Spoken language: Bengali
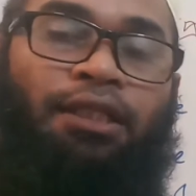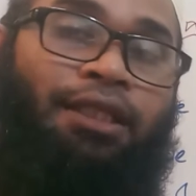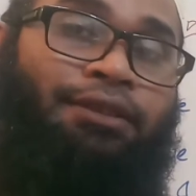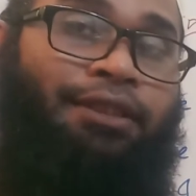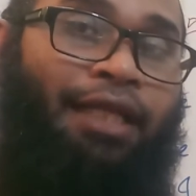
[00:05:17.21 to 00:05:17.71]

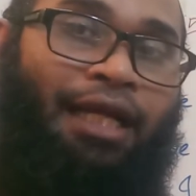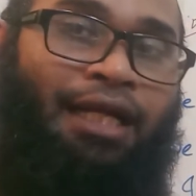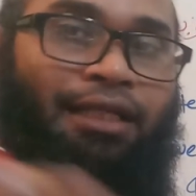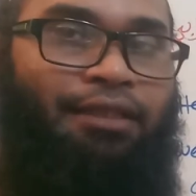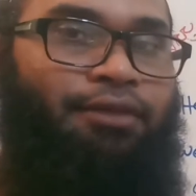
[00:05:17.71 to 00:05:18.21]
তাহলে
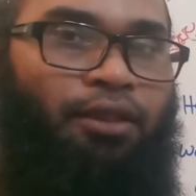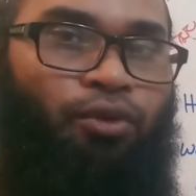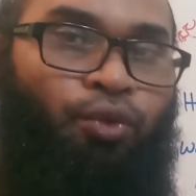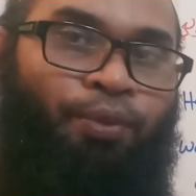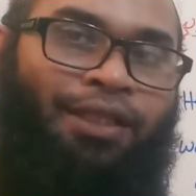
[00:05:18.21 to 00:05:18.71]
দেখা গেলে
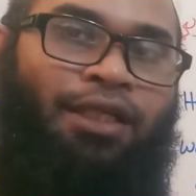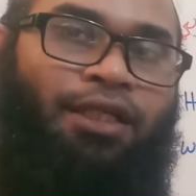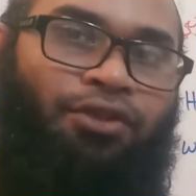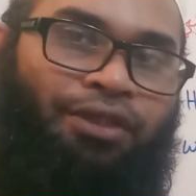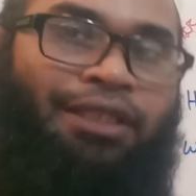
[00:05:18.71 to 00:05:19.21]

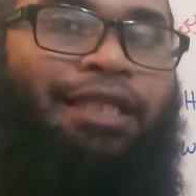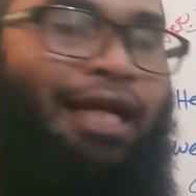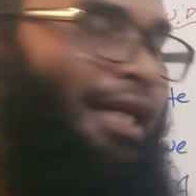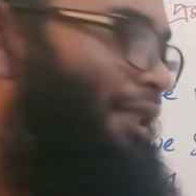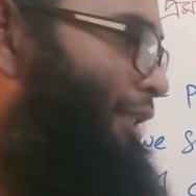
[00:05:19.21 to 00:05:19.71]
উপাদানটা যদি
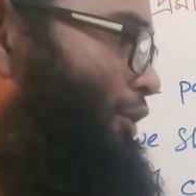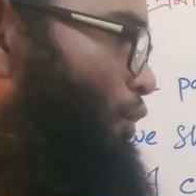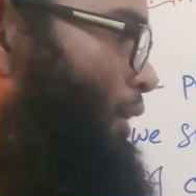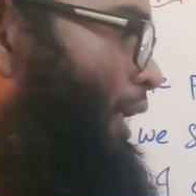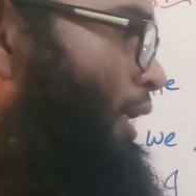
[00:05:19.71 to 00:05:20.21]
দেখা যায়
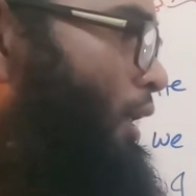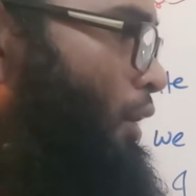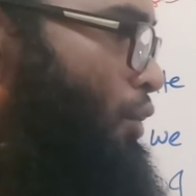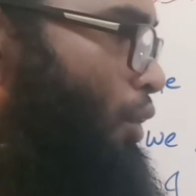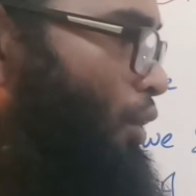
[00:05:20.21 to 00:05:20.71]
চোখে
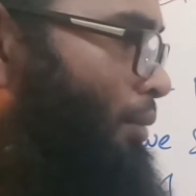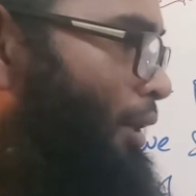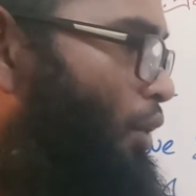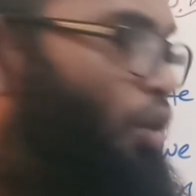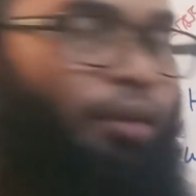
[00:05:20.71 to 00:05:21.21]
তখন
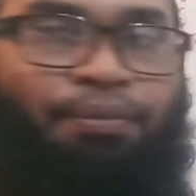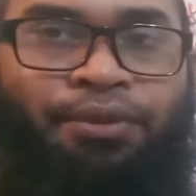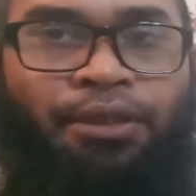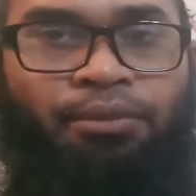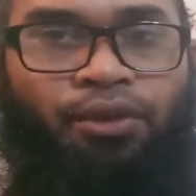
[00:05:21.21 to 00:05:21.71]
আমরা অফ
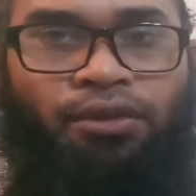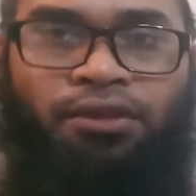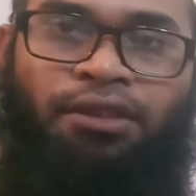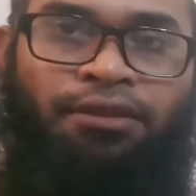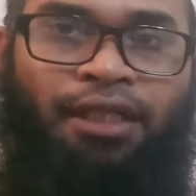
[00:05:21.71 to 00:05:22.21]
দিব
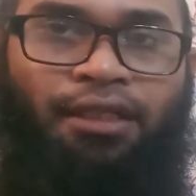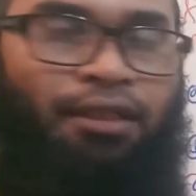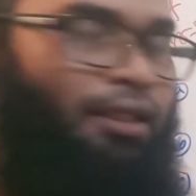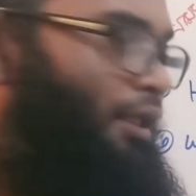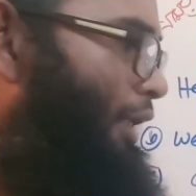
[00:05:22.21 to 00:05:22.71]
ক্লিয়ার
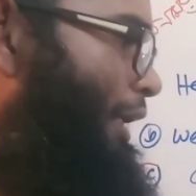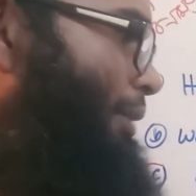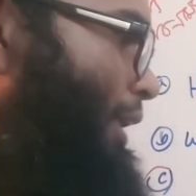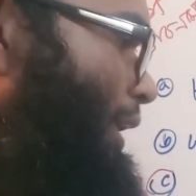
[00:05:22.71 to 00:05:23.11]
এবার